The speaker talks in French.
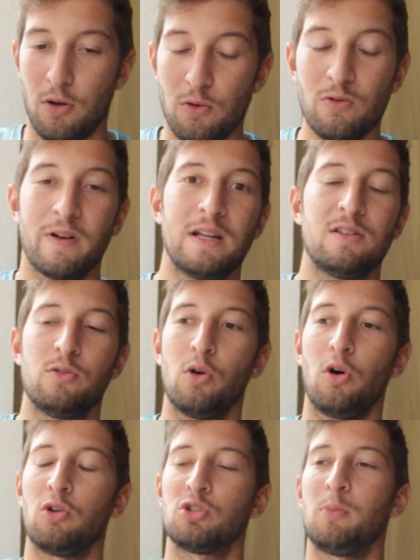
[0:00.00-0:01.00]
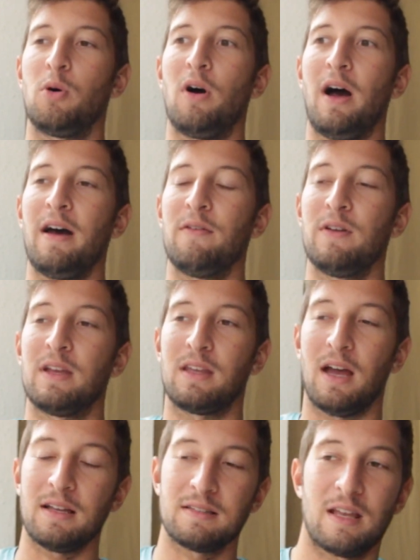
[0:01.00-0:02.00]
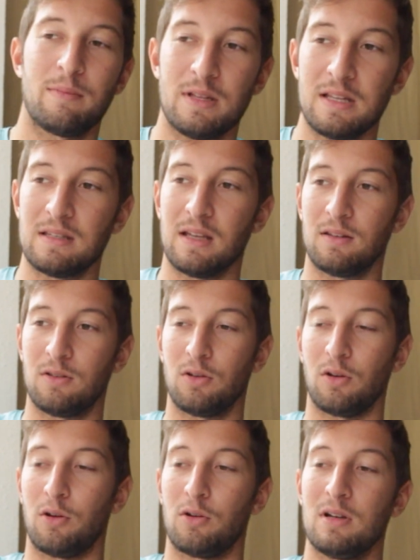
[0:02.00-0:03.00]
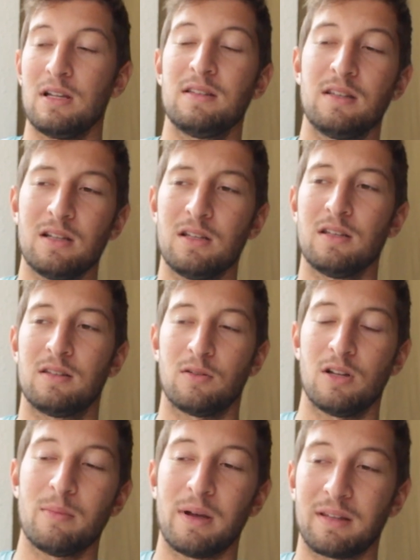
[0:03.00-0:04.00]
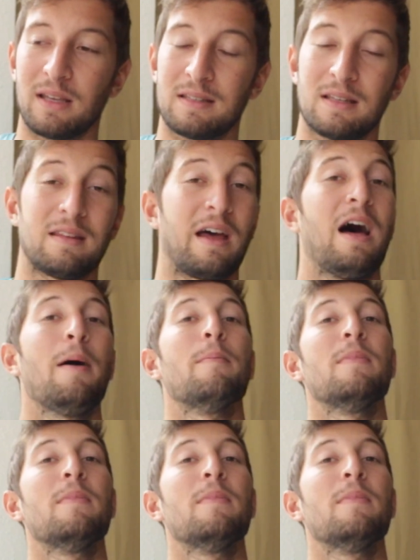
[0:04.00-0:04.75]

une valise de rangement avec un stabilisateur, les hélices, les batteries, etc.